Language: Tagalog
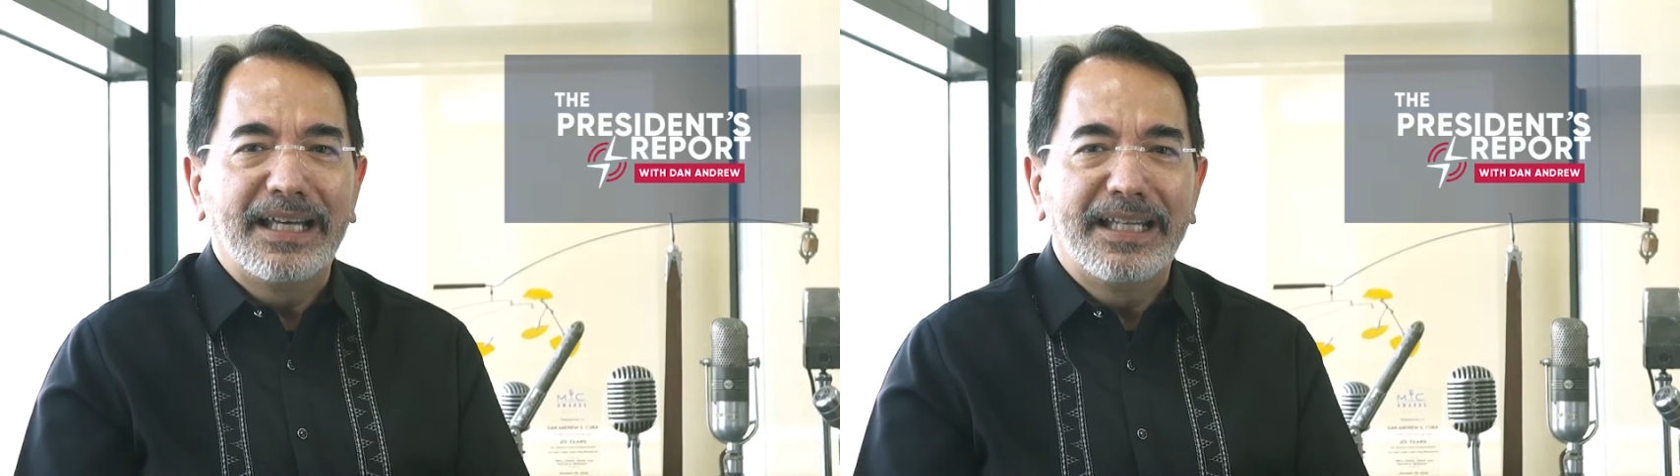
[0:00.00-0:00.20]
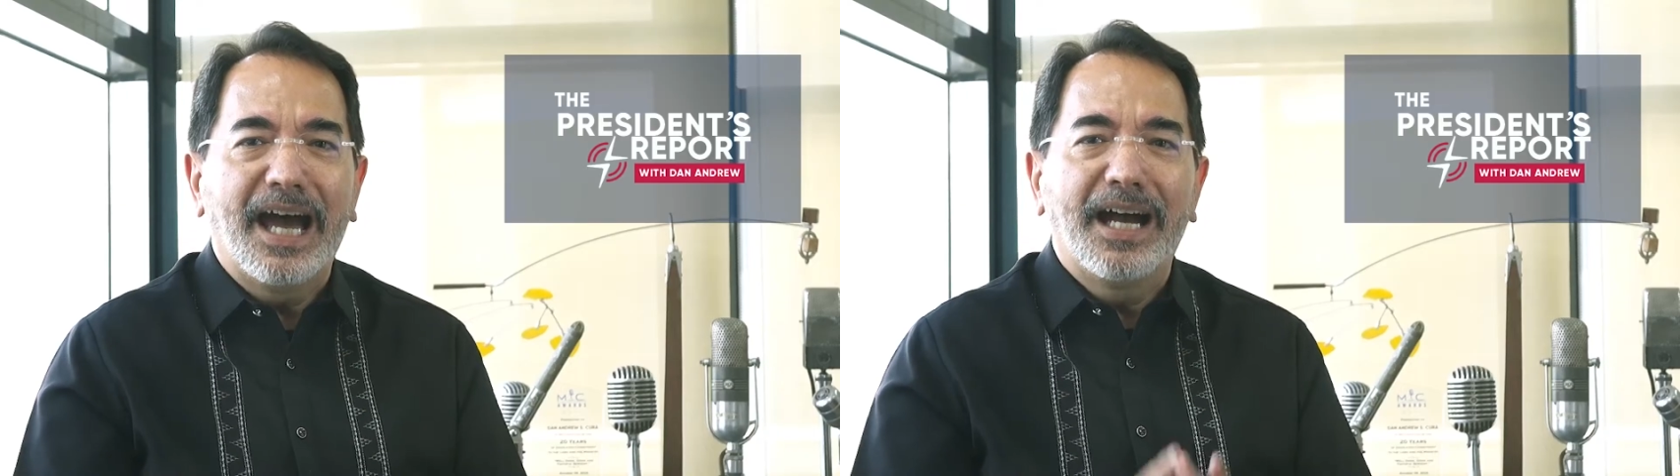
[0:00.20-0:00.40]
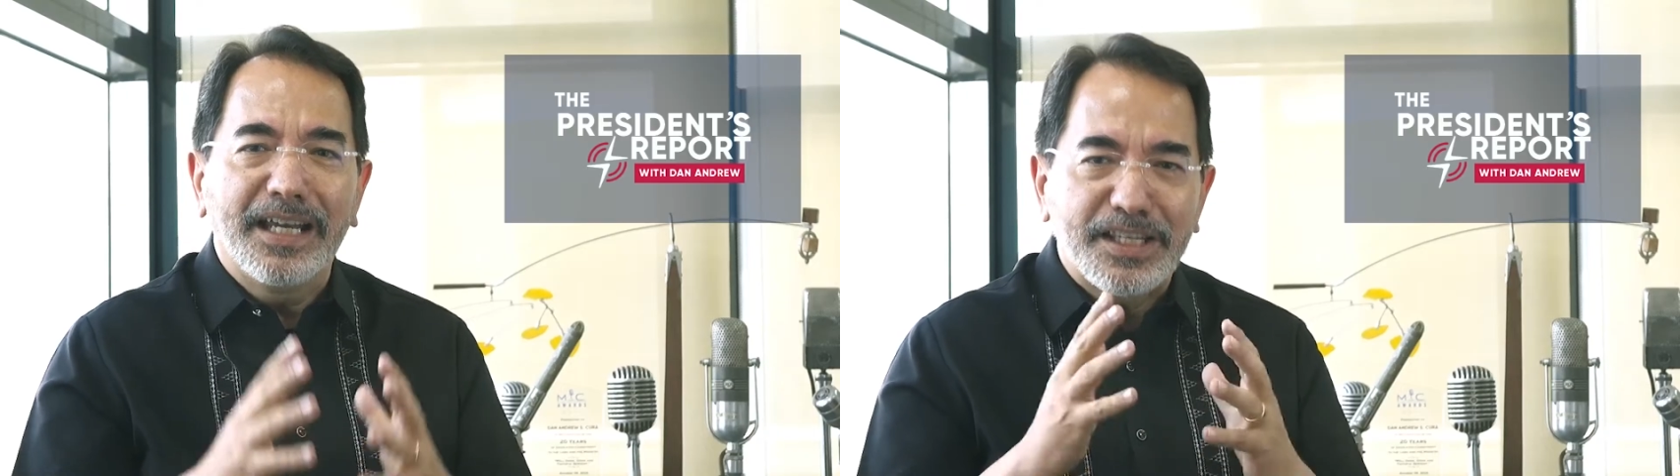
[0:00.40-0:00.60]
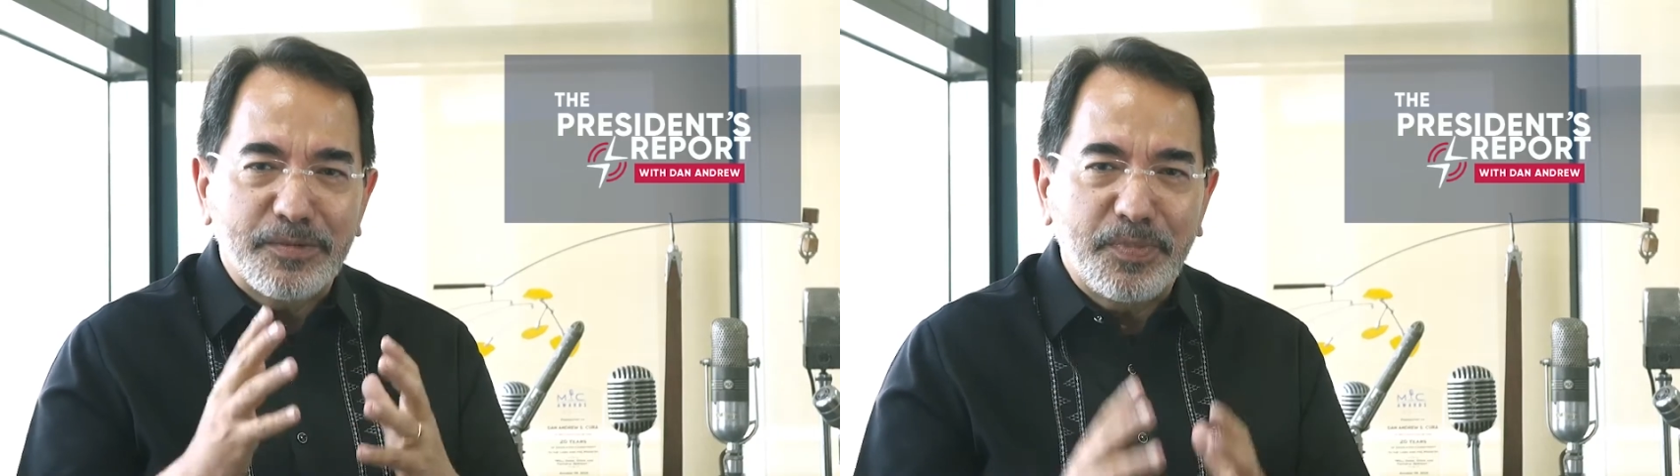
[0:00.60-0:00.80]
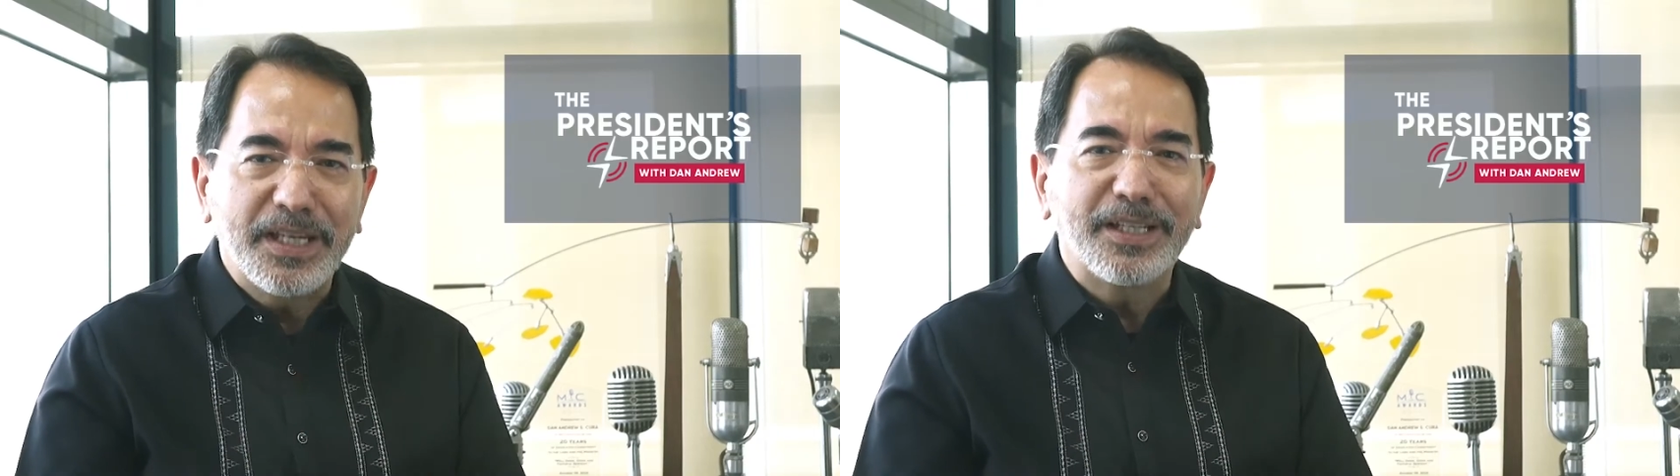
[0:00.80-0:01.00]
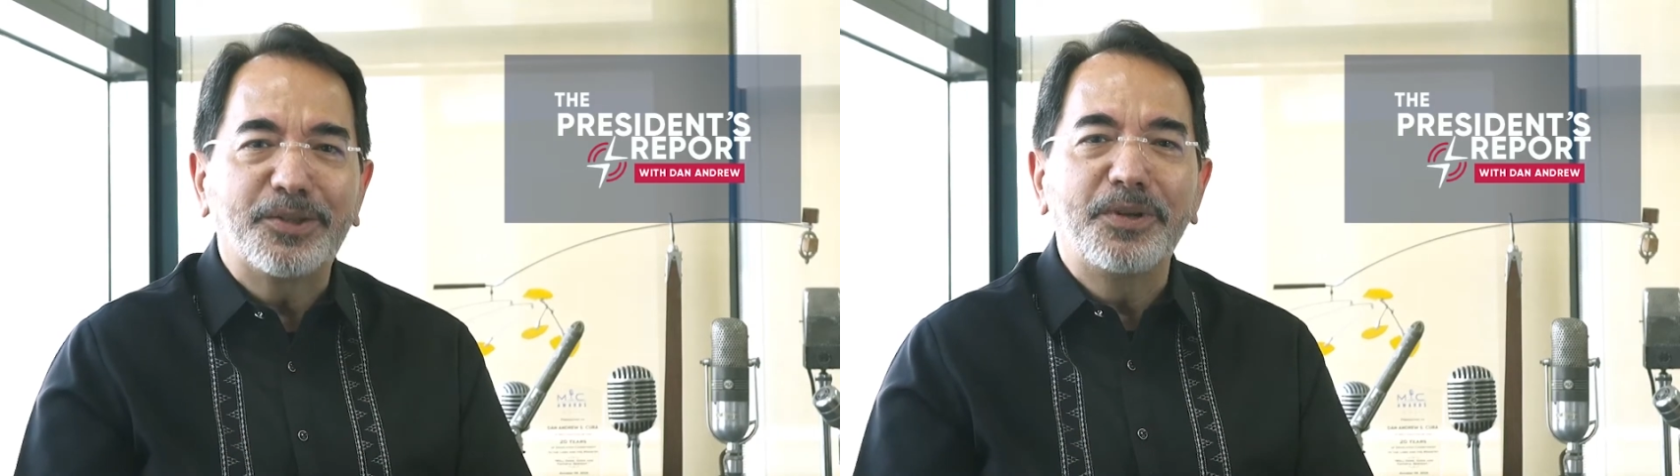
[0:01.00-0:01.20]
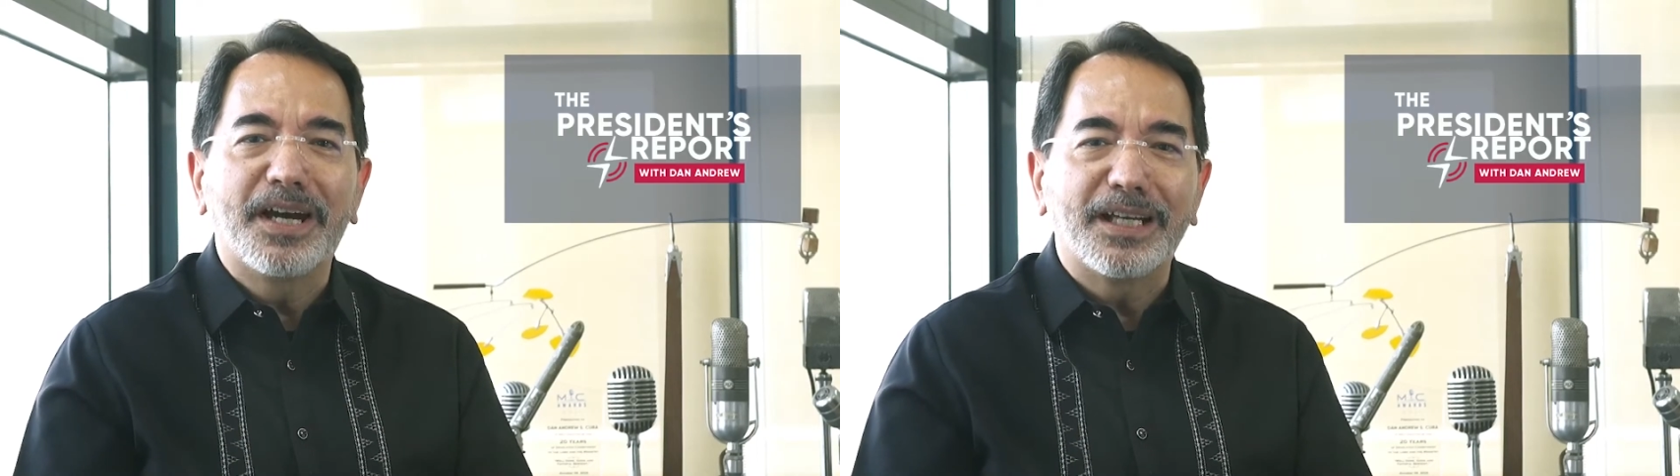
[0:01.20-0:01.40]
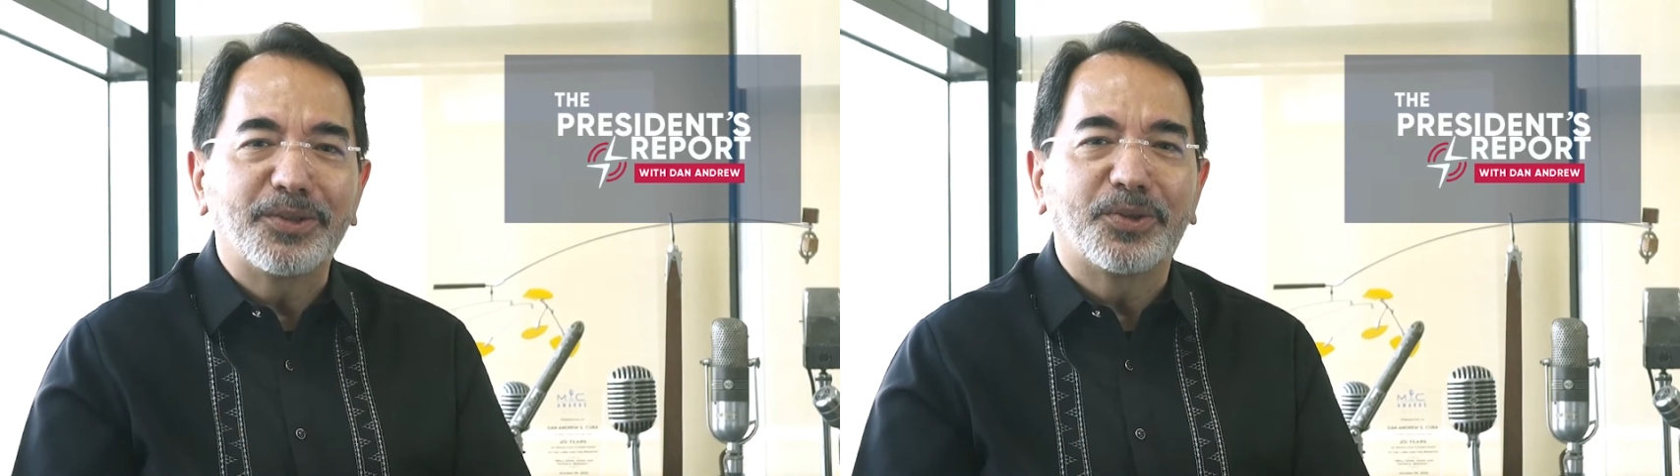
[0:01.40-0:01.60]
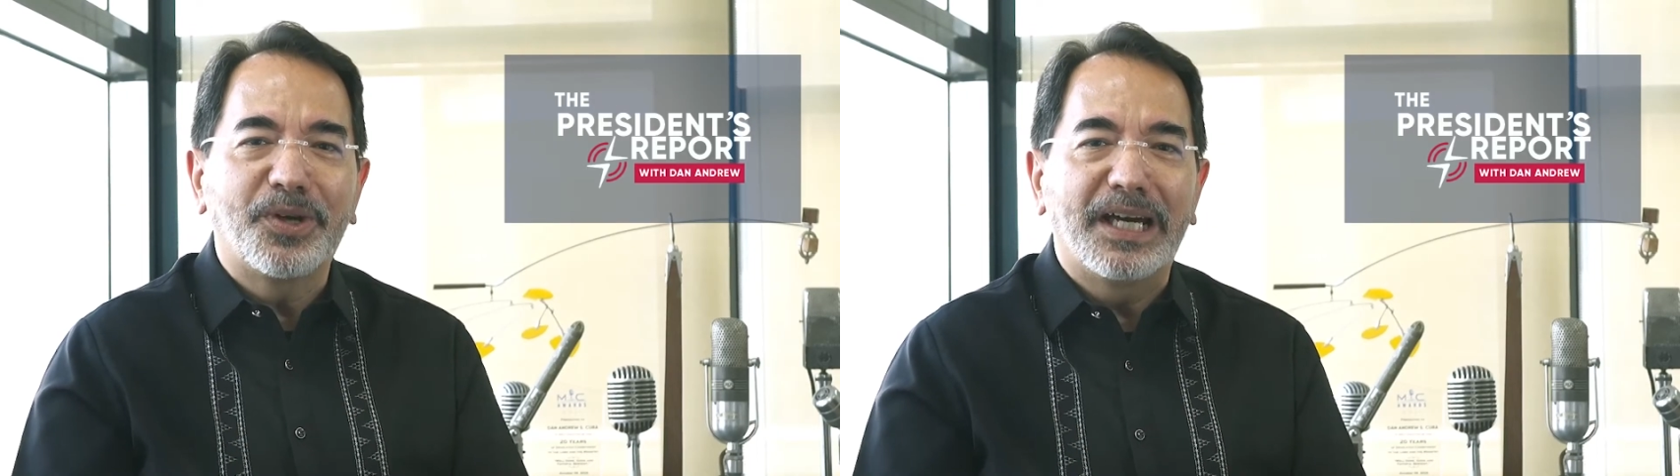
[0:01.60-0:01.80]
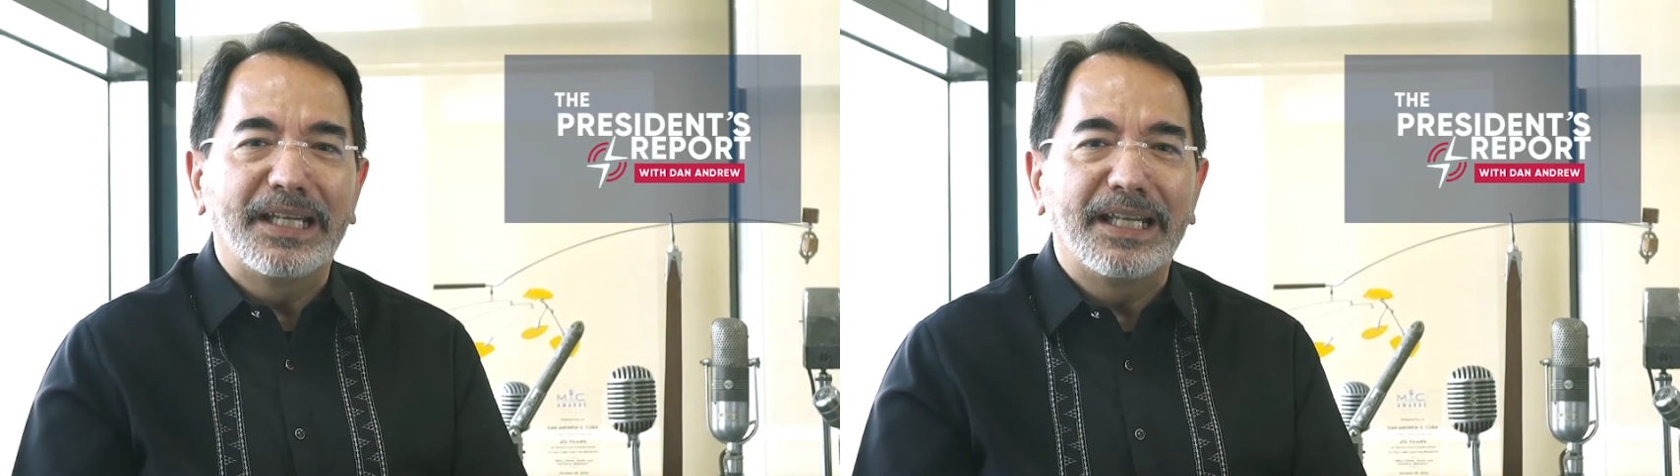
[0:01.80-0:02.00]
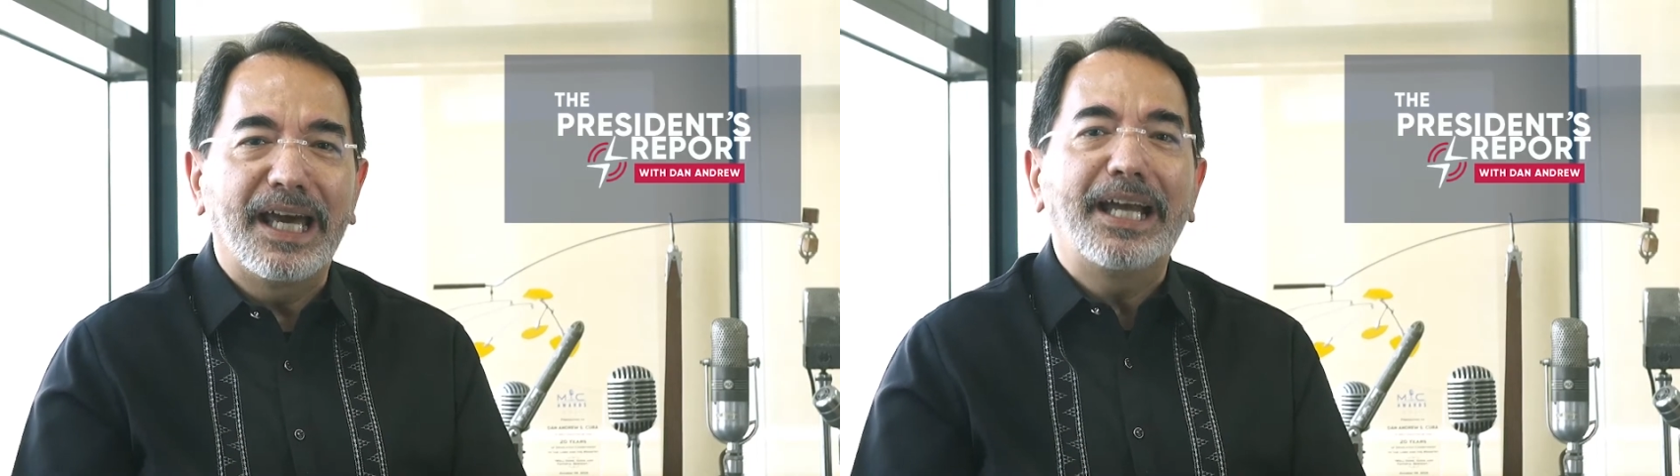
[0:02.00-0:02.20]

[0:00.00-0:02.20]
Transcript: na ang espiritu ng katotohanan